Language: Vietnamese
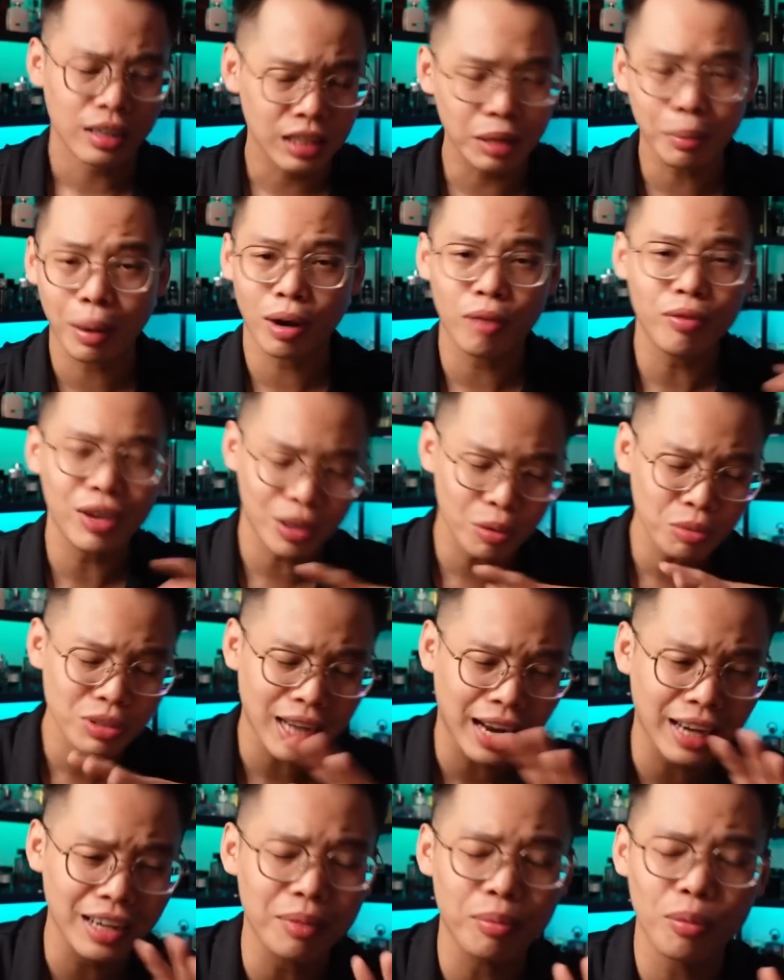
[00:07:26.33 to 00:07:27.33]
Nhưng mà nó vẫn không
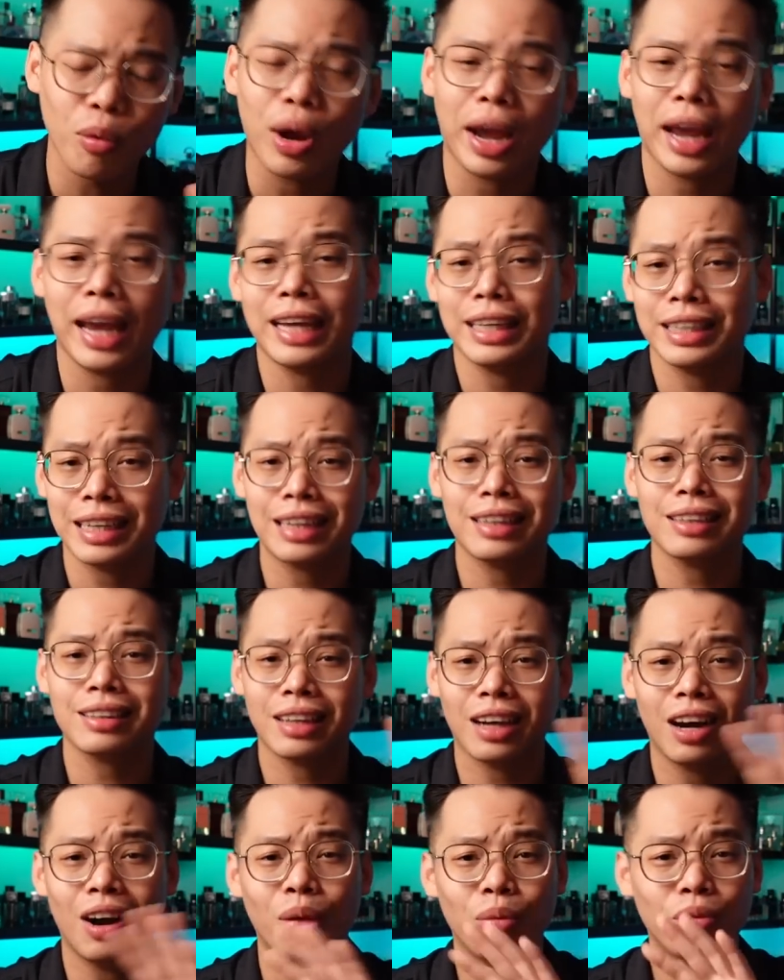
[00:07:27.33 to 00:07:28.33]
xài được mùa hè nha
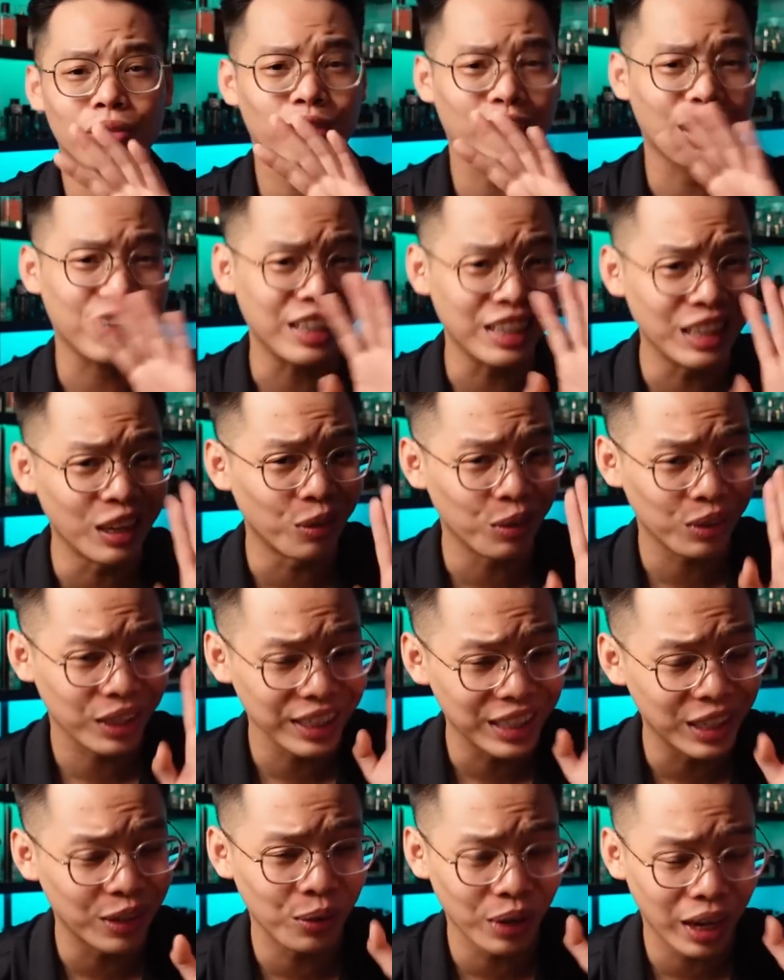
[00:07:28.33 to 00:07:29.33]
Các ông phải hiểu
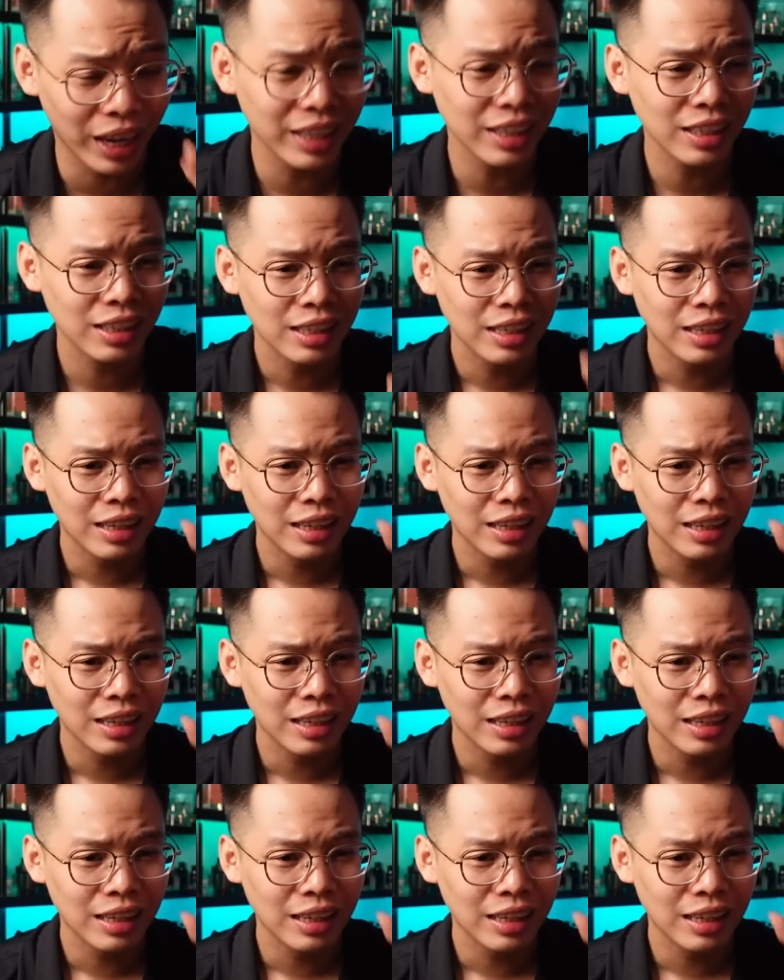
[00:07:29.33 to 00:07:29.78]
điều đấy